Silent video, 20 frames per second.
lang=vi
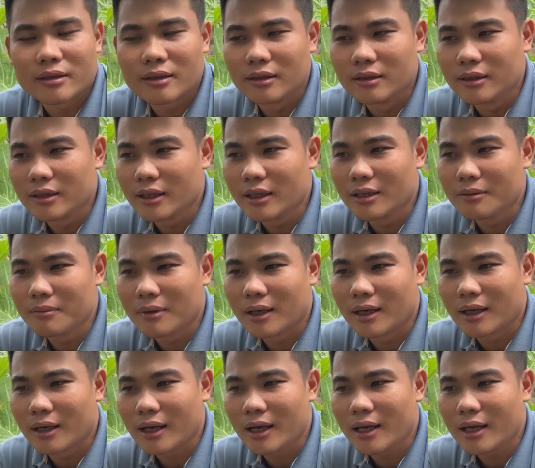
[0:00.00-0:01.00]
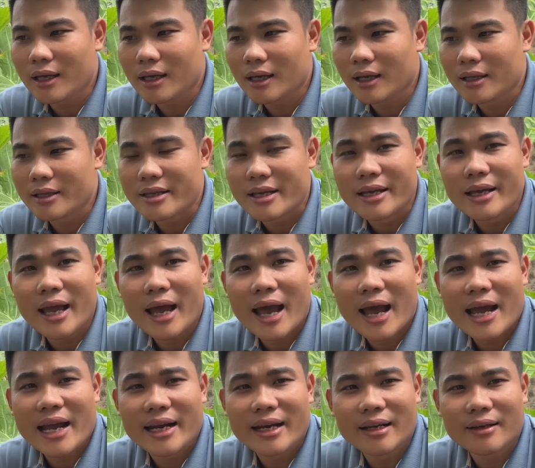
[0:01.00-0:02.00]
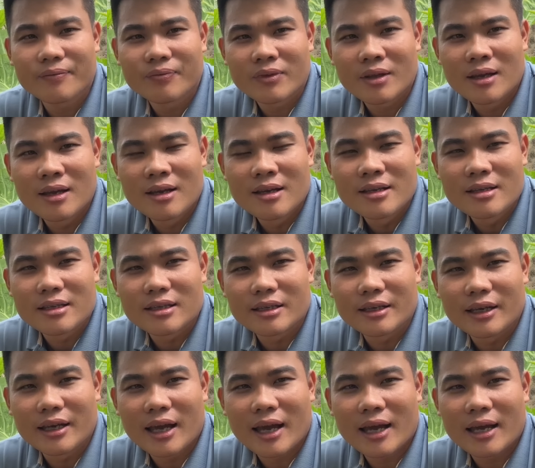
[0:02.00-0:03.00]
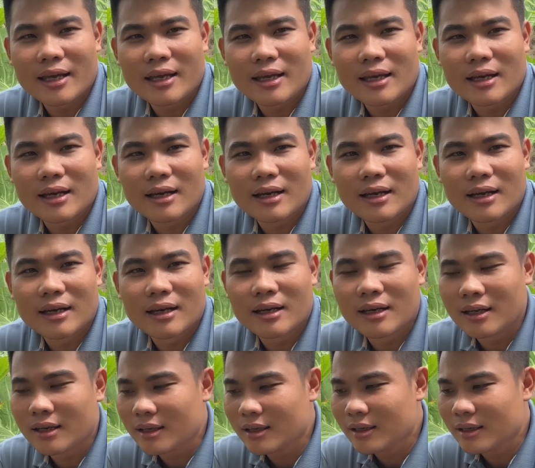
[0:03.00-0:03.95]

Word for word: từ khi mà cái chị hai đó chị hai à,